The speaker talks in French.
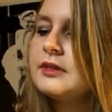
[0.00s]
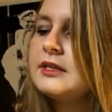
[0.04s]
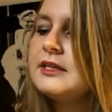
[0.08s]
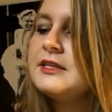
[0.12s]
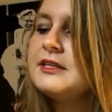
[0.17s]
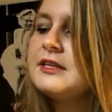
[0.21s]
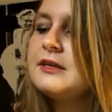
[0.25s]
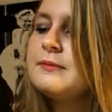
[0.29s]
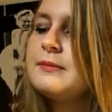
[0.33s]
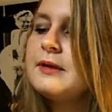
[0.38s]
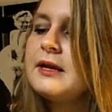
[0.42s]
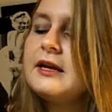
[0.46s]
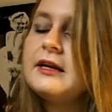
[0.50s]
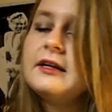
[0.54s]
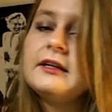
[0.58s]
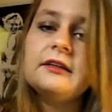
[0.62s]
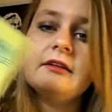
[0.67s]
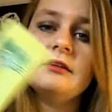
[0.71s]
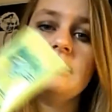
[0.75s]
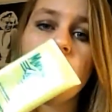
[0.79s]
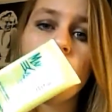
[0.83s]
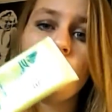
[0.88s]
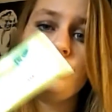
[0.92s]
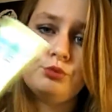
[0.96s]
il
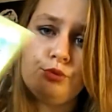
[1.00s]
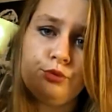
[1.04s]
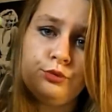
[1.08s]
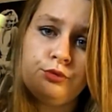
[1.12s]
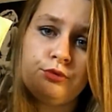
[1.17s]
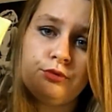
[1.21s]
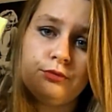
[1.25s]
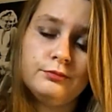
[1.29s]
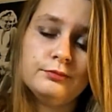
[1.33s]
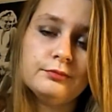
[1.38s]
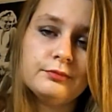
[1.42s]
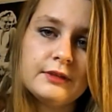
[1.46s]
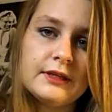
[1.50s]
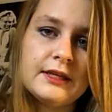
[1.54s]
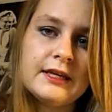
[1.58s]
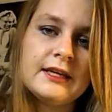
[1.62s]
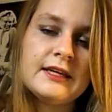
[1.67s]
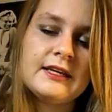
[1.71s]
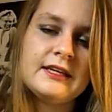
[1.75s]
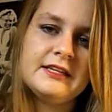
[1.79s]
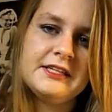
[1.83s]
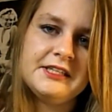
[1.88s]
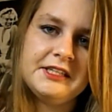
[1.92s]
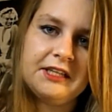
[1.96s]
démêle en plus
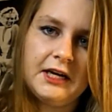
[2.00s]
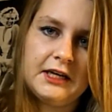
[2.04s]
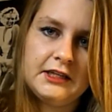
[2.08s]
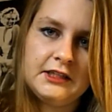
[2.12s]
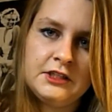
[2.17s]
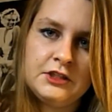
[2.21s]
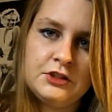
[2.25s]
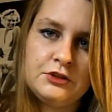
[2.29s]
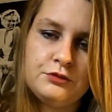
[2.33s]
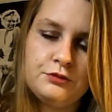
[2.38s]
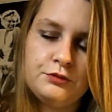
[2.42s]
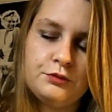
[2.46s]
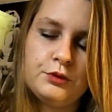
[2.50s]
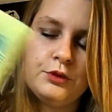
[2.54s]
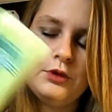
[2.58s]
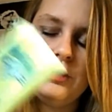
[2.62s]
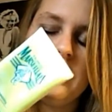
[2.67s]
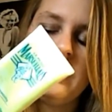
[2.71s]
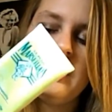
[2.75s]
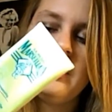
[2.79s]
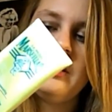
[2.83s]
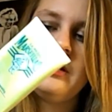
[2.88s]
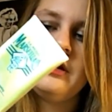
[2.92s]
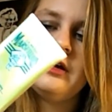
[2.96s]
et il hydrate les
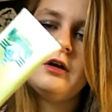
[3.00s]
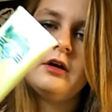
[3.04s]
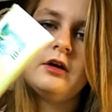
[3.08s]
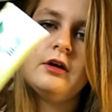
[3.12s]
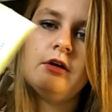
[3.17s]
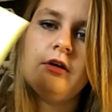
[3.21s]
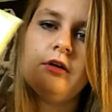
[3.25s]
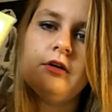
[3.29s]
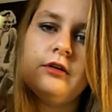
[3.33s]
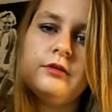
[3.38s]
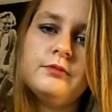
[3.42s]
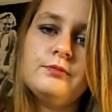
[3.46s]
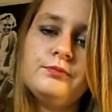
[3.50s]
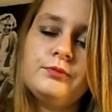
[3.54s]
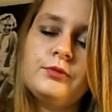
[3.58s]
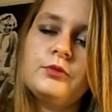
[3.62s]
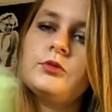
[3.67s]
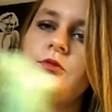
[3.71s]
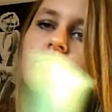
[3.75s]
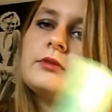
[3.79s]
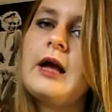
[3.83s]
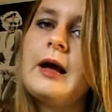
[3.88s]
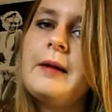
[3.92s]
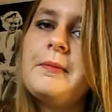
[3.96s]
cheveux.
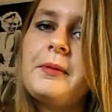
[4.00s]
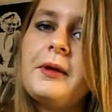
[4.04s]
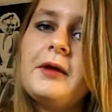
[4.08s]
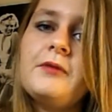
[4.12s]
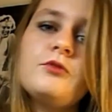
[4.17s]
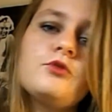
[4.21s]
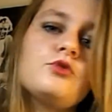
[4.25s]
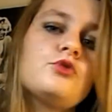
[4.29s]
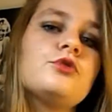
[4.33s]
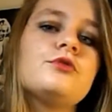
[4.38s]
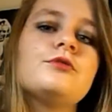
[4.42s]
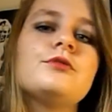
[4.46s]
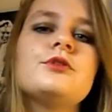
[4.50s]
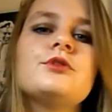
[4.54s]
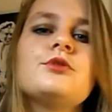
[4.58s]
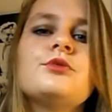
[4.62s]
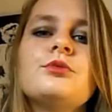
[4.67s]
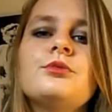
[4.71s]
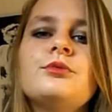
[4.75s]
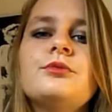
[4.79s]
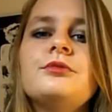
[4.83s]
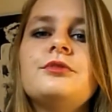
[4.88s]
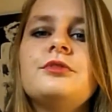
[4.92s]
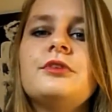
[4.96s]
après vos cheveux
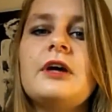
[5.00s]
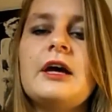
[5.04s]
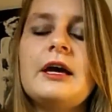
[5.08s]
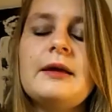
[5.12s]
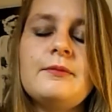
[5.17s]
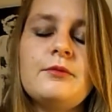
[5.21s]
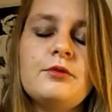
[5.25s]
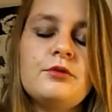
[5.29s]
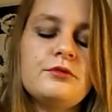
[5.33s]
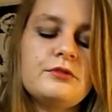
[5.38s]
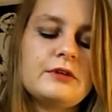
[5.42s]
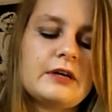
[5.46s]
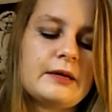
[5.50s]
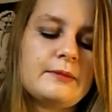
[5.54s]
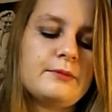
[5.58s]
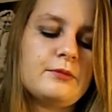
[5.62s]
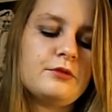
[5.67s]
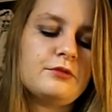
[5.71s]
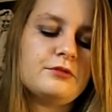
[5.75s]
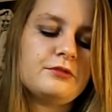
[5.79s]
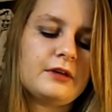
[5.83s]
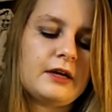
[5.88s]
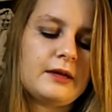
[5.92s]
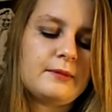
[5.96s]
sont vraiment
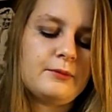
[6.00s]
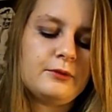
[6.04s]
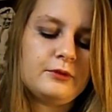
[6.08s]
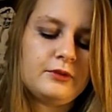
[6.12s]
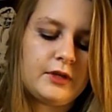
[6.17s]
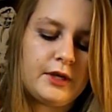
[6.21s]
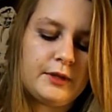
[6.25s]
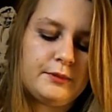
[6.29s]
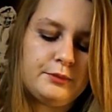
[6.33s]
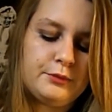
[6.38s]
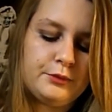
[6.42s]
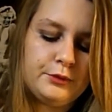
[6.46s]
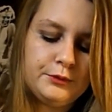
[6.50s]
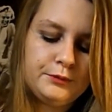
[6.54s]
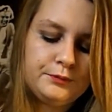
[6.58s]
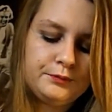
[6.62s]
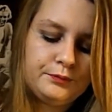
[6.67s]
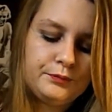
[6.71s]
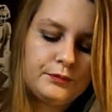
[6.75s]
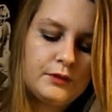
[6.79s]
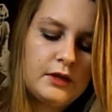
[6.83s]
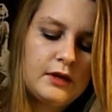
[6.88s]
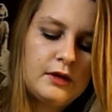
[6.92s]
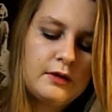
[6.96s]
vraiment vraiment très beaux.
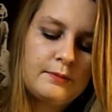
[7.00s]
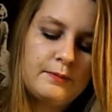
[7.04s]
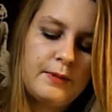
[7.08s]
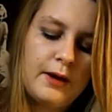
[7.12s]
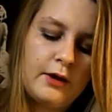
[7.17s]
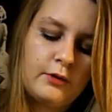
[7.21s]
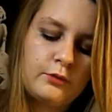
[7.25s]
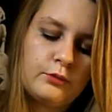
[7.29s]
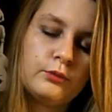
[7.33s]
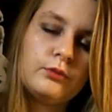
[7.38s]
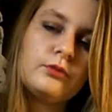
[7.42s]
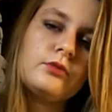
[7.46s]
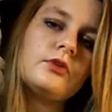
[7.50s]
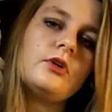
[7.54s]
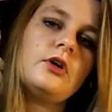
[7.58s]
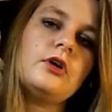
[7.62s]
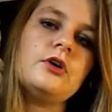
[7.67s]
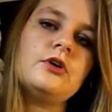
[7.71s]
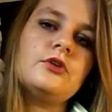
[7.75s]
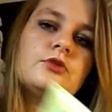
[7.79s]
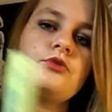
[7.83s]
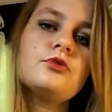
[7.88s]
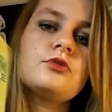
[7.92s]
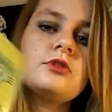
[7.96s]
Par contre,
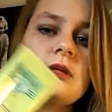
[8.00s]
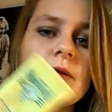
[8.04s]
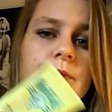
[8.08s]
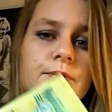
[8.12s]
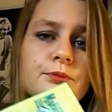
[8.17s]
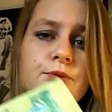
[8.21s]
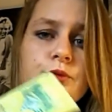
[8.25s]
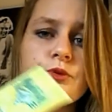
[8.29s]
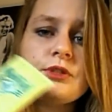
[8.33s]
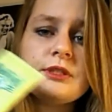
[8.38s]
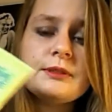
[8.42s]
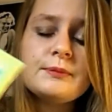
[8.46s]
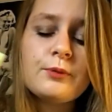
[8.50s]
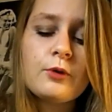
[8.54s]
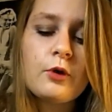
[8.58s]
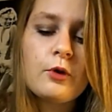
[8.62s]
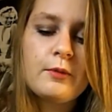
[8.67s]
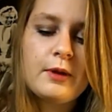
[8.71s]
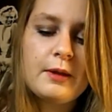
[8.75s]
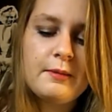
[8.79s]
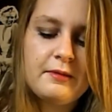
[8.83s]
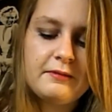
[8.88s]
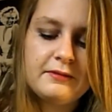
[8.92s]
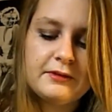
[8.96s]
euh, juste un petit
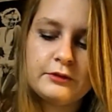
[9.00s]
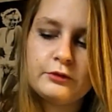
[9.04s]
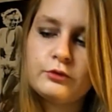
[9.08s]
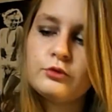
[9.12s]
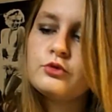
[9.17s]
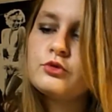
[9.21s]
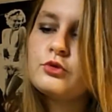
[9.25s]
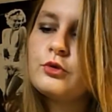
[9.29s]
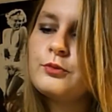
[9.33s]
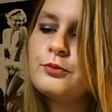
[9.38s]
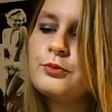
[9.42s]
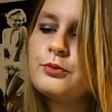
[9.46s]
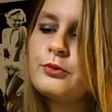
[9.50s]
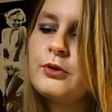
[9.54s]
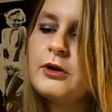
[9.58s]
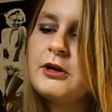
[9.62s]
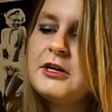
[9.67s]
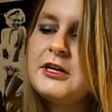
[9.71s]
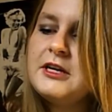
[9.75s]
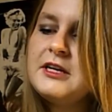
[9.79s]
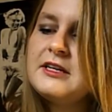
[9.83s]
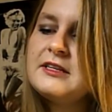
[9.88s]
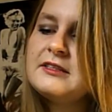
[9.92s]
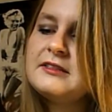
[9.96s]
problème avec ce
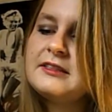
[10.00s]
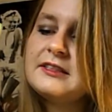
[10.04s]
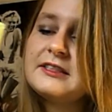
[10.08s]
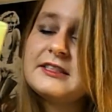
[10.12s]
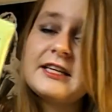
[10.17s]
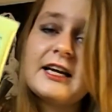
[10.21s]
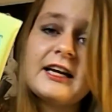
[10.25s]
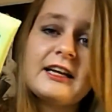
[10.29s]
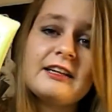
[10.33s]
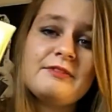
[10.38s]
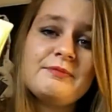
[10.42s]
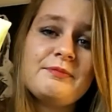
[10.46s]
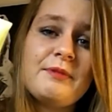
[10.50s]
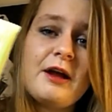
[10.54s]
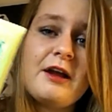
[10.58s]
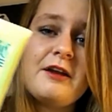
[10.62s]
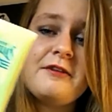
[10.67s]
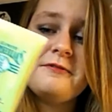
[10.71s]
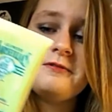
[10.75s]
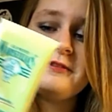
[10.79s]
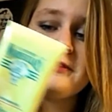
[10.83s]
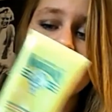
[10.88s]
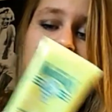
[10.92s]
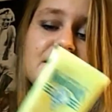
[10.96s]
shampoing, c'est que j'arrive pas
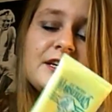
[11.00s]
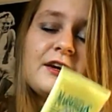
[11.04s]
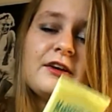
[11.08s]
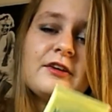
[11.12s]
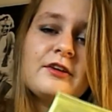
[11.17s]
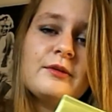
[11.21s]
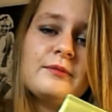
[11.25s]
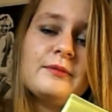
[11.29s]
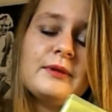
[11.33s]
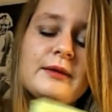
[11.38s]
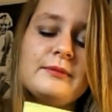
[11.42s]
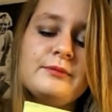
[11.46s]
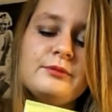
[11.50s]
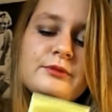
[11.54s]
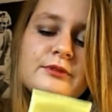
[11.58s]
à le finir comme la